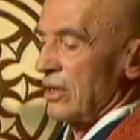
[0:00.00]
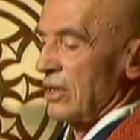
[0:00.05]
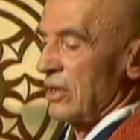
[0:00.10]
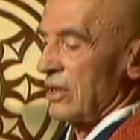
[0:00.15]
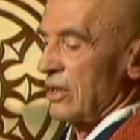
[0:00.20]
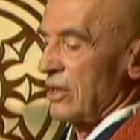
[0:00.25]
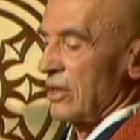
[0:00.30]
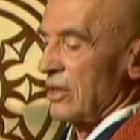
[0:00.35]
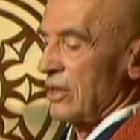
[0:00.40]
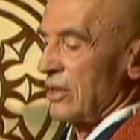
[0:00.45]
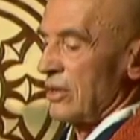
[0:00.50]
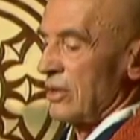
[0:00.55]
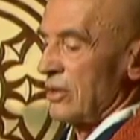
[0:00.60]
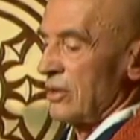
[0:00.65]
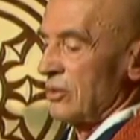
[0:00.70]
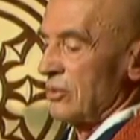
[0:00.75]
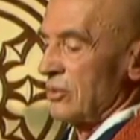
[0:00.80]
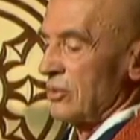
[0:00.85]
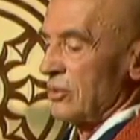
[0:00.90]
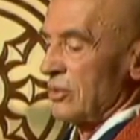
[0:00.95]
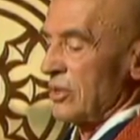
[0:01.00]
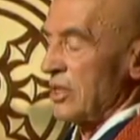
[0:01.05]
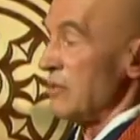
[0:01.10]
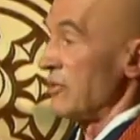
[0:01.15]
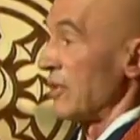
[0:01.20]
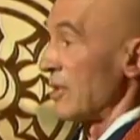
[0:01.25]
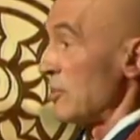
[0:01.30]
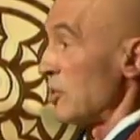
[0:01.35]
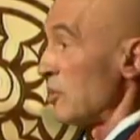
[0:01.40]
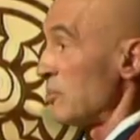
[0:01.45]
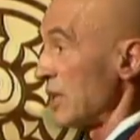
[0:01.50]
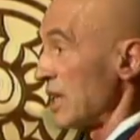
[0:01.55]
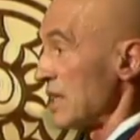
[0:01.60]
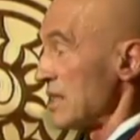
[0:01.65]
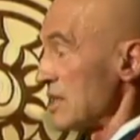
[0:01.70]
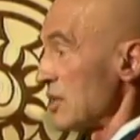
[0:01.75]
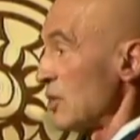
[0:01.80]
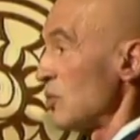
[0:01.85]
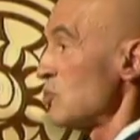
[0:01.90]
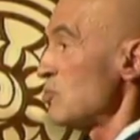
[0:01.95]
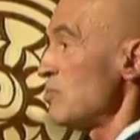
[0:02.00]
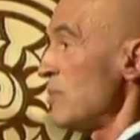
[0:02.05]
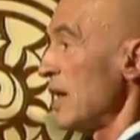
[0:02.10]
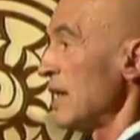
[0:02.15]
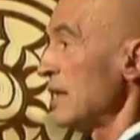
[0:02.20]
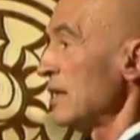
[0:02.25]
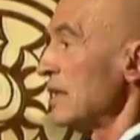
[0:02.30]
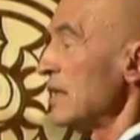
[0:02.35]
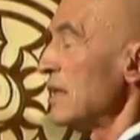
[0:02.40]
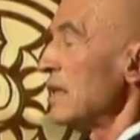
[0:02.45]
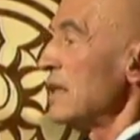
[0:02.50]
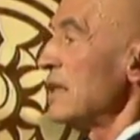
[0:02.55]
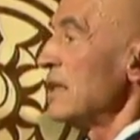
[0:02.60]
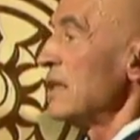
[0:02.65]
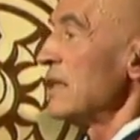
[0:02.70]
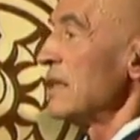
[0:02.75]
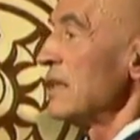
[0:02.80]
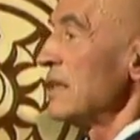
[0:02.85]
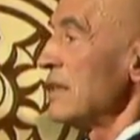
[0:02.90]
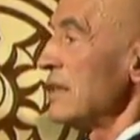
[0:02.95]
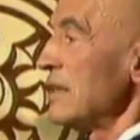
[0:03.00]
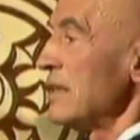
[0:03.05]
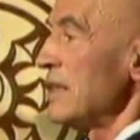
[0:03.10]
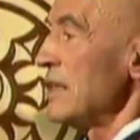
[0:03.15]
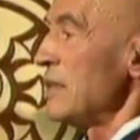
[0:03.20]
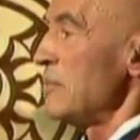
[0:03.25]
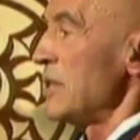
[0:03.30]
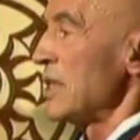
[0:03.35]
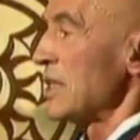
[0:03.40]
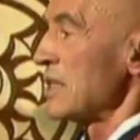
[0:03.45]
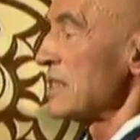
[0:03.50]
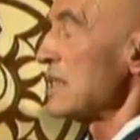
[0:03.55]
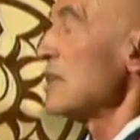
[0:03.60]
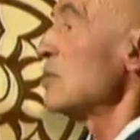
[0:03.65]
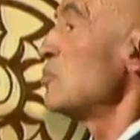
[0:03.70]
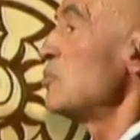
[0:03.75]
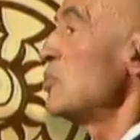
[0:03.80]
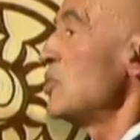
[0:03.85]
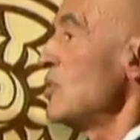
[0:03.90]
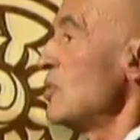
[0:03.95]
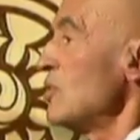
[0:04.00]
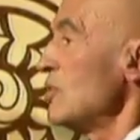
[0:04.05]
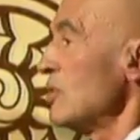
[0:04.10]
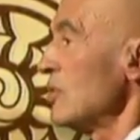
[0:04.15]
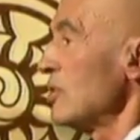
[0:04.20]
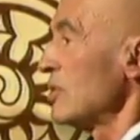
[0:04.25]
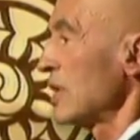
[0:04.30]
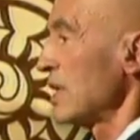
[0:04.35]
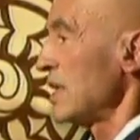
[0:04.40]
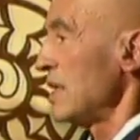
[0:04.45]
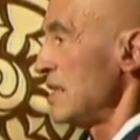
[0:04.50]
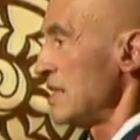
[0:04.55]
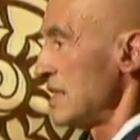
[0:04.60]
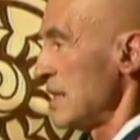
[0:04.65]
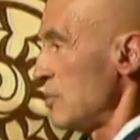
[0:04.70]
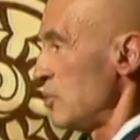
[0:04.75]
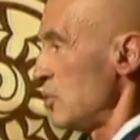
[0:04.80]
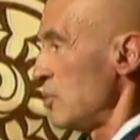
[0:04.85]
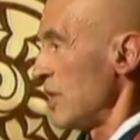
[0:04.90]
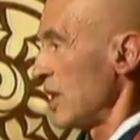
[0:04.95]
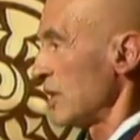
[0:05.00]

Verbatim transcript: euh, on, est vraiment présent ou pas euh, Eh bien, ça, on peut le réaliser un peu